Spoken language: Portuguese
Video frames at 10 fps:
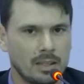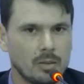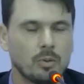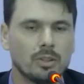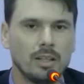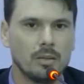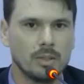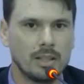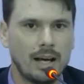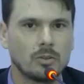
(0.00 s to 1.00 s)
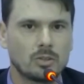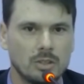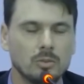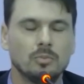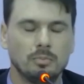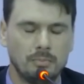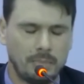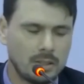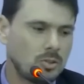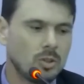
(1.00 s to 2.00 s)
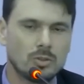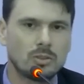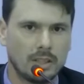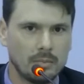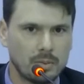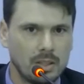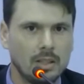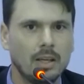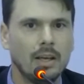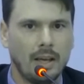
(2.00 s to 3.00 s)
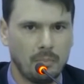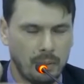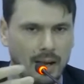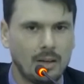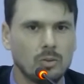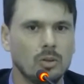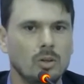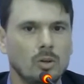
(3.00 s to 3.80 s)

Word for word: que ele poderia me dar no seu precioso tempo que é pago